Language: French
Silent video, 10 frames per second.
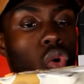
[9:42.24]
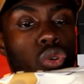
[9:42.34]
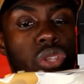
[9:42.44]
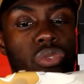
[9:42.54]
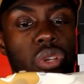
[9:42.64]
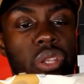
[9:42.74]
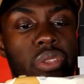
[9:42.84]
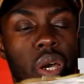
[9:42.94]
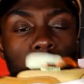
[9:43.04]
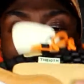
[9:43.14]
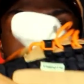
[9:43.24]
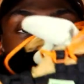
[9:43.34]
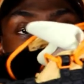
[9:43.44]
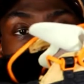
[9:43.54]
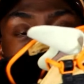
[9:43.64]
Au niveau de l'état,
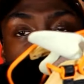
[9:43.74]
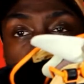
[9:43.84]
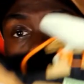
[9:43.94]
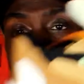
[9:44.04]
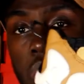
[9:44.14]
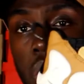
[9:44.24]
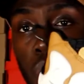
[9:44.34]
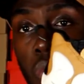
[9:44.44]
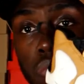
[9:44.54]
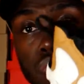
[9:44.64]
8 sur 10 également.